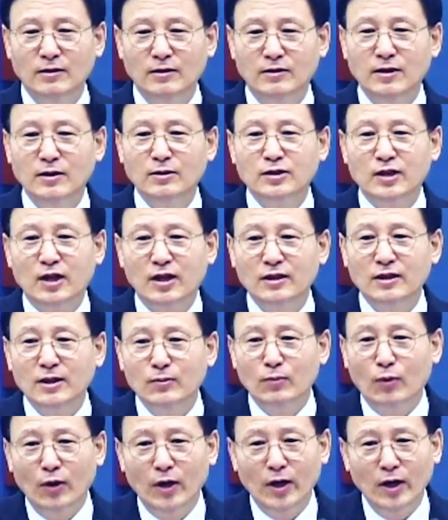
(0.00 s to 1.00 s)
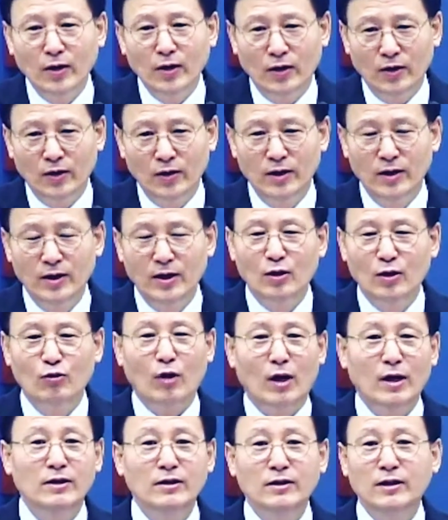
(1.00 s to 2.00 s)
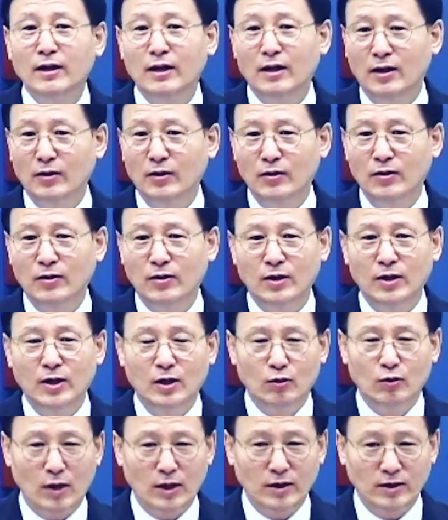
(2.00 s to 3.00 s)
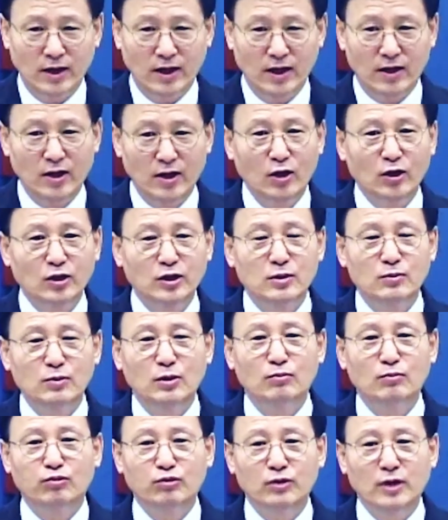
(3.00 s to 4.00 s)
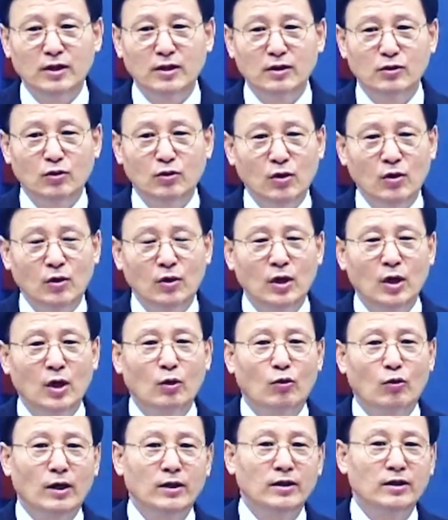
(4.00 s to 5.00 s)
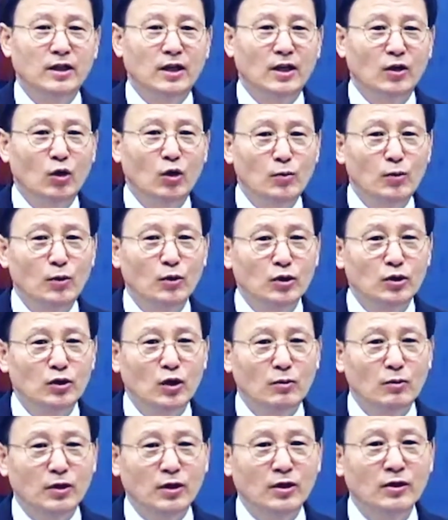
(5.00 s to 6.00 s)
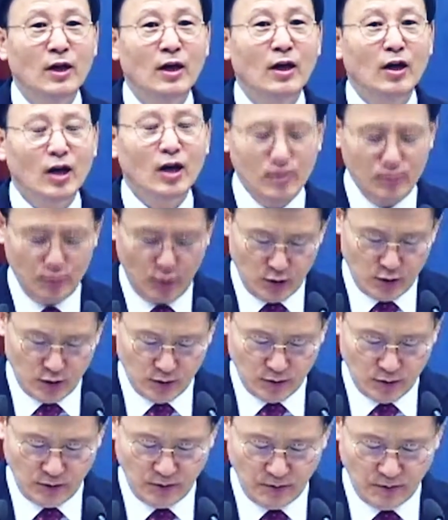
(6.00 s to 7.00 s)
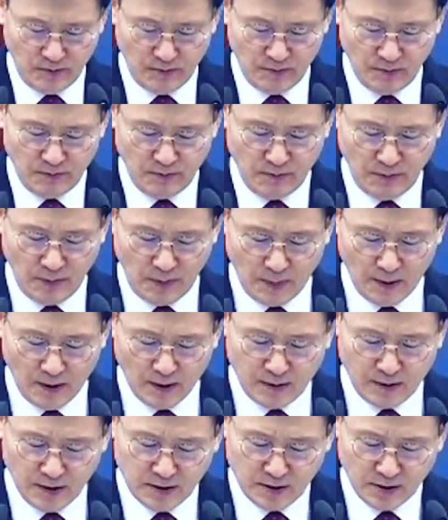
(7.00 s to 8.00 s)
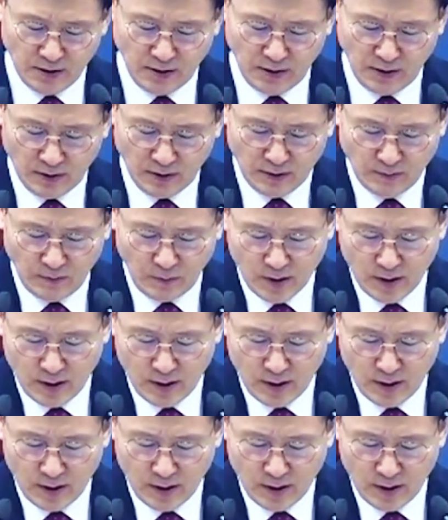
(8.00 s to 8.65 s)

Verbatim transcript: 그게 차이가 뭐예요? 관계예요. 관계 깨어지면 불행이고 관계가 회복이 되면 행복이요. 음. 그래서